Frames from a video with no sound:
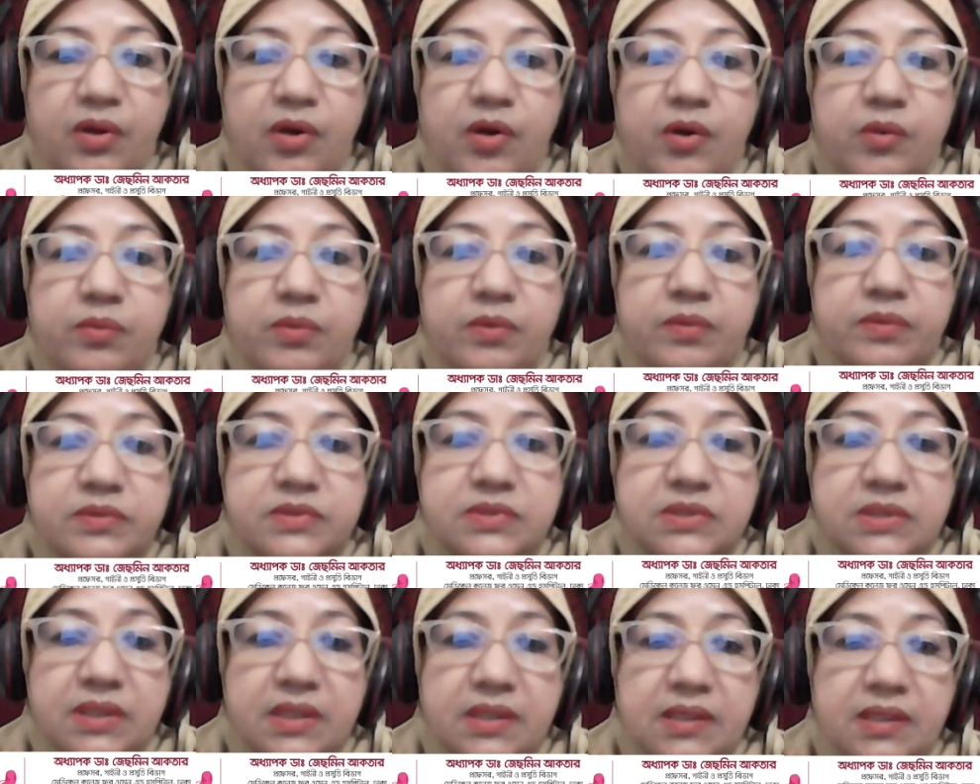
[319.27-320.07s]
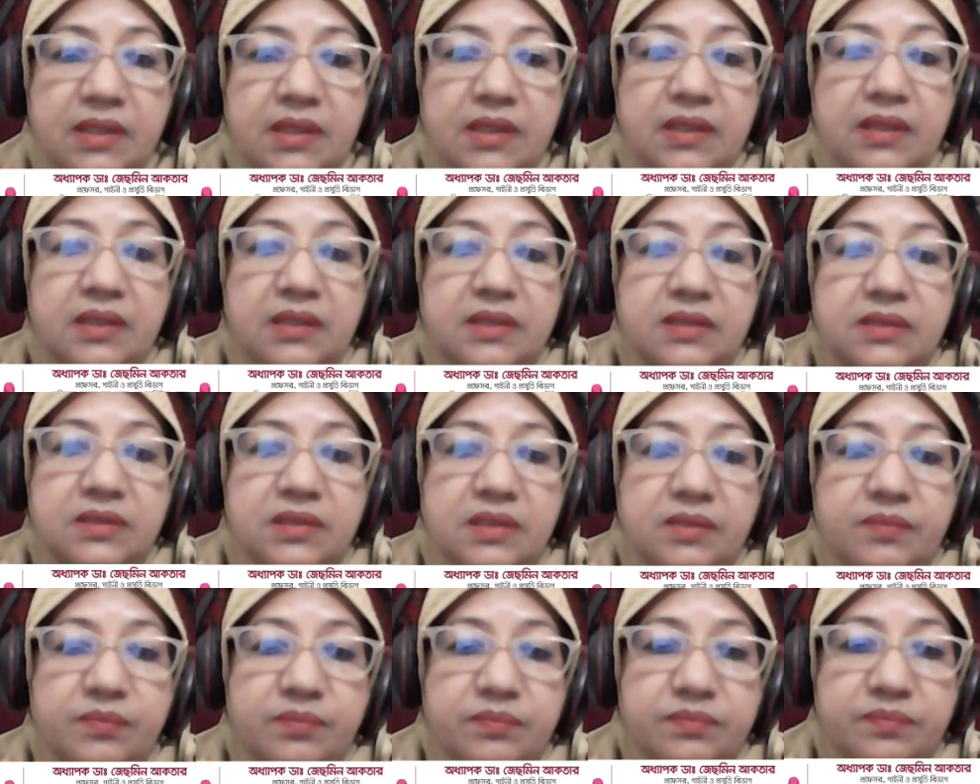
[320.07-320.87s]
গর্ভাবস্থায়
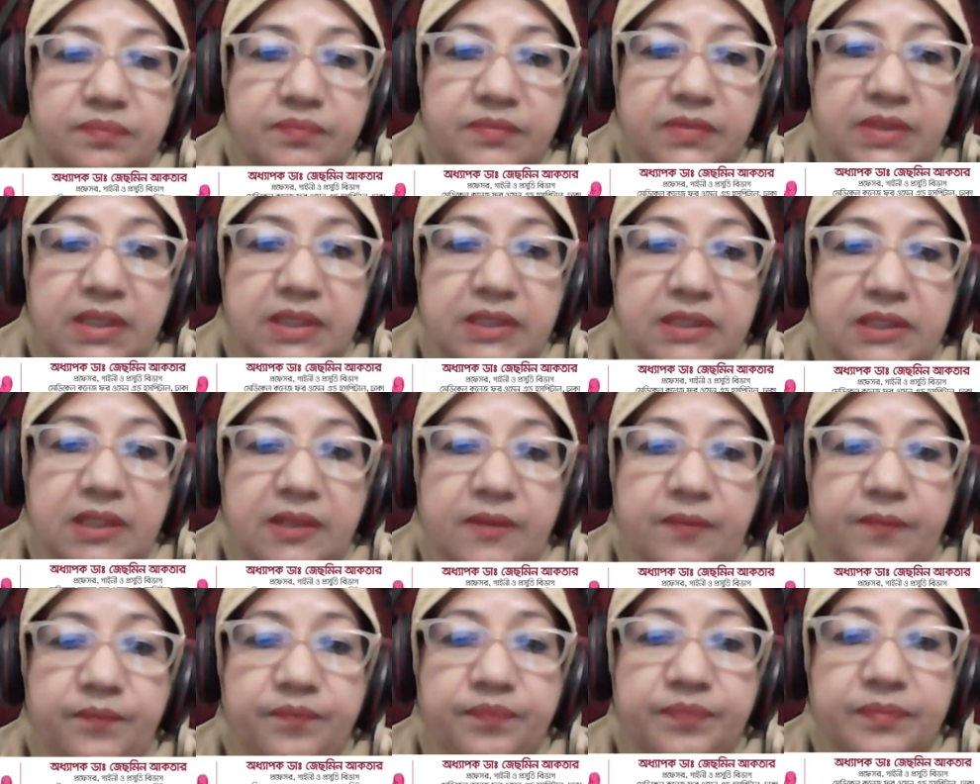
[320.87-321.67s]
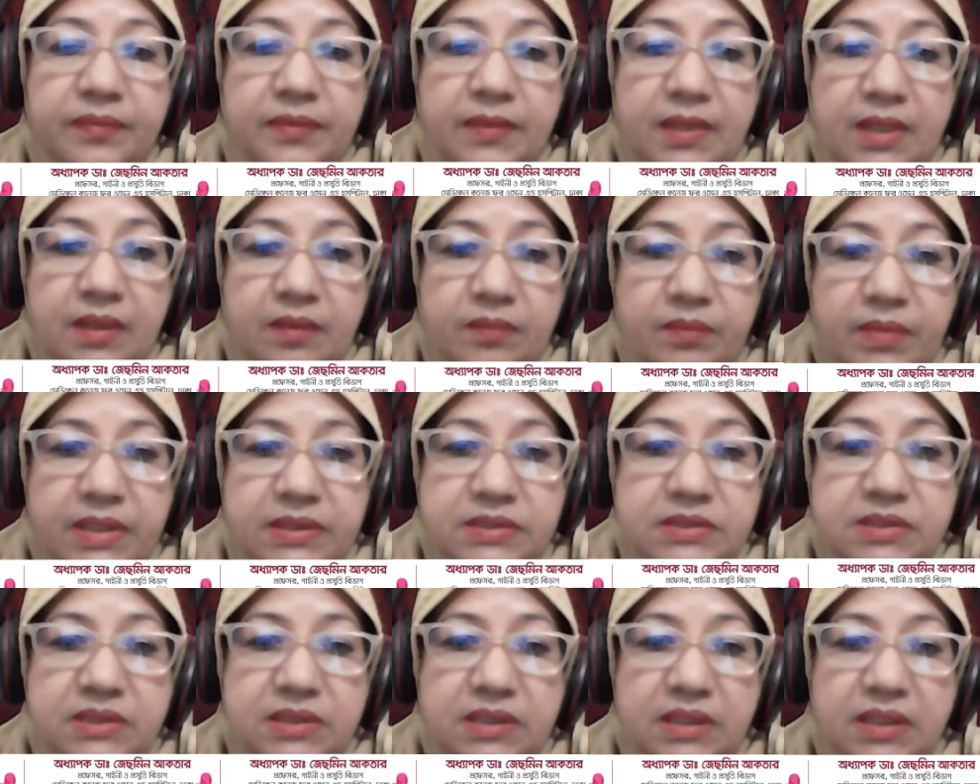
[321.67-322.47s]
যে ইয়েটা
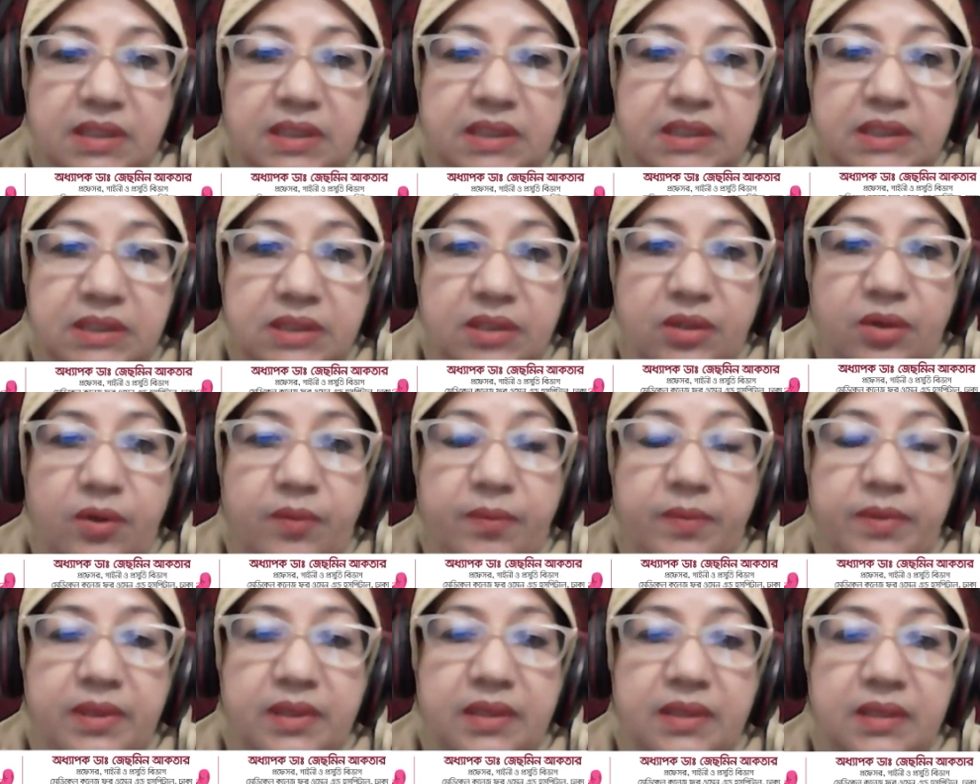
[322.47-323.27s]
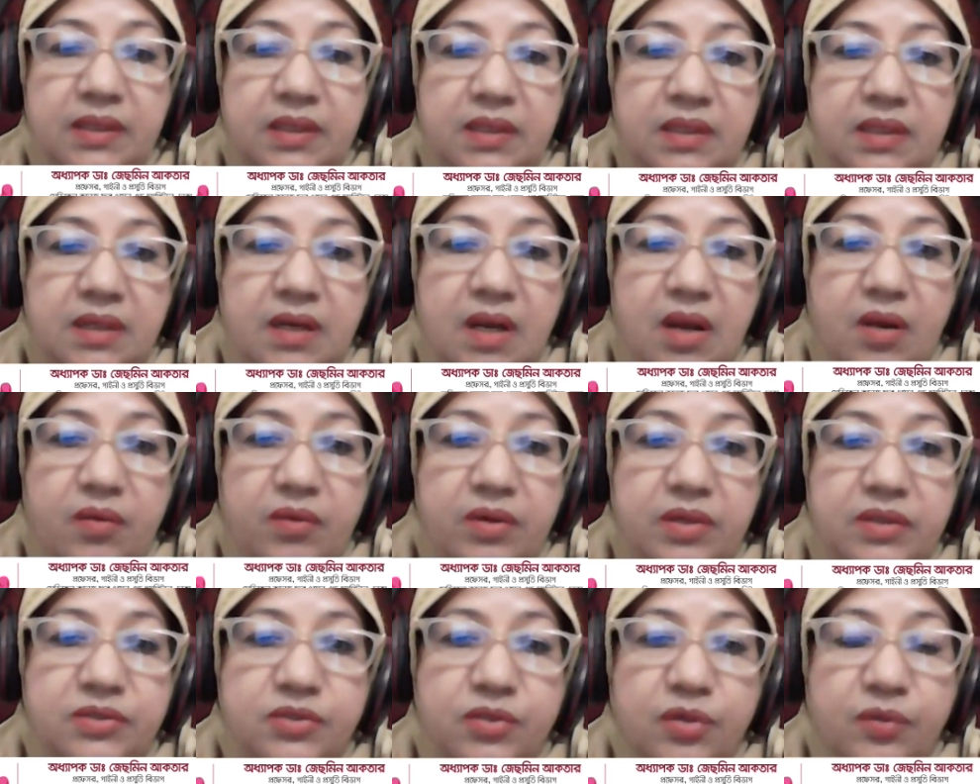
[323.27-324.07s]
বাচ্চাটাকে নিতে হবে না
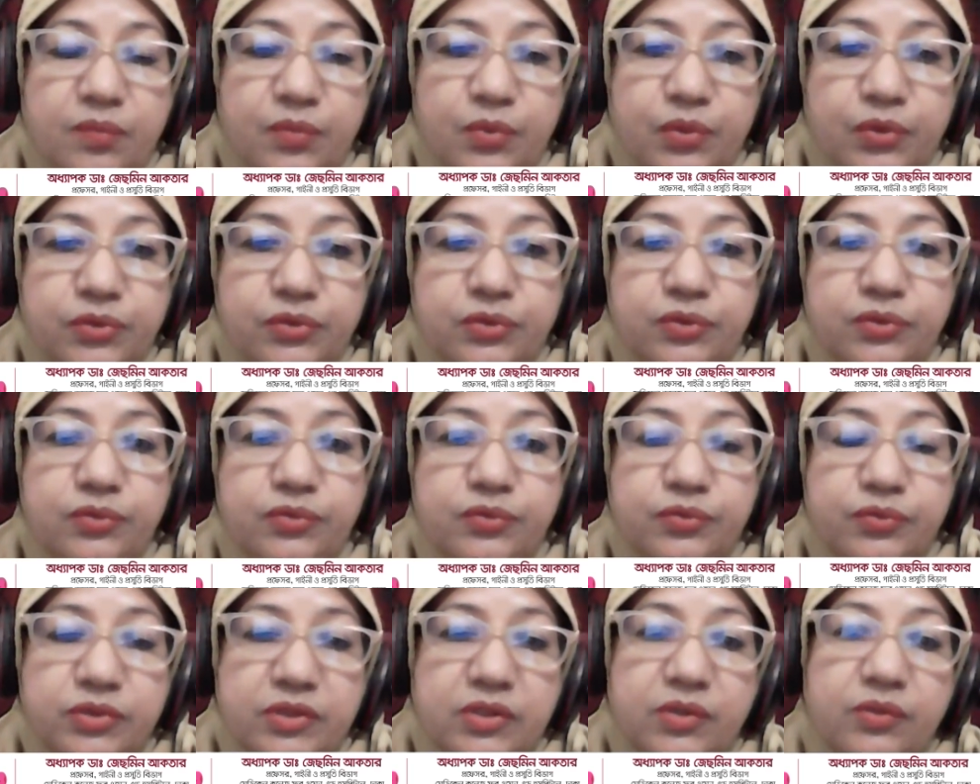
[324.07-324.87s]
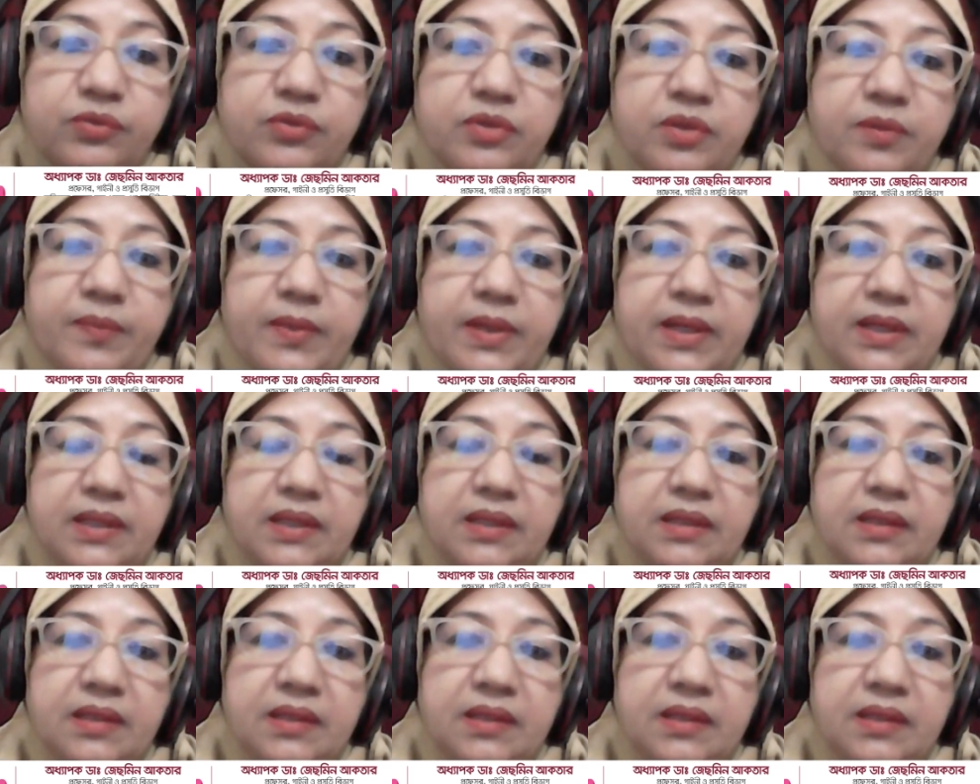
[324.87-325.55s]
হলে জন্মগত ত্রুটি হতে পারে